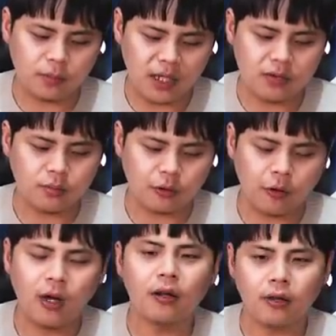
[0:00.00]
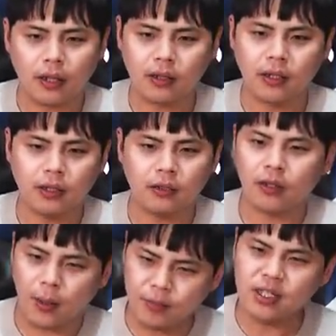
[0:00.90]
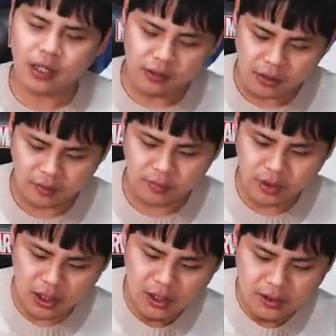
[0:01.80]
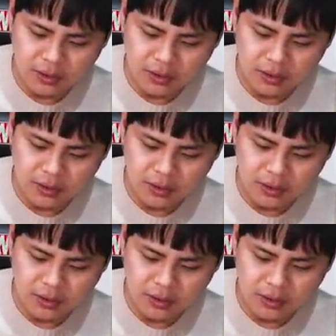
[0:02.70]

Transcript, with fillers: 좀 맛이 좀 덜할 것 같긴 한데 그래도 나쁘지 않을 것 같습니다.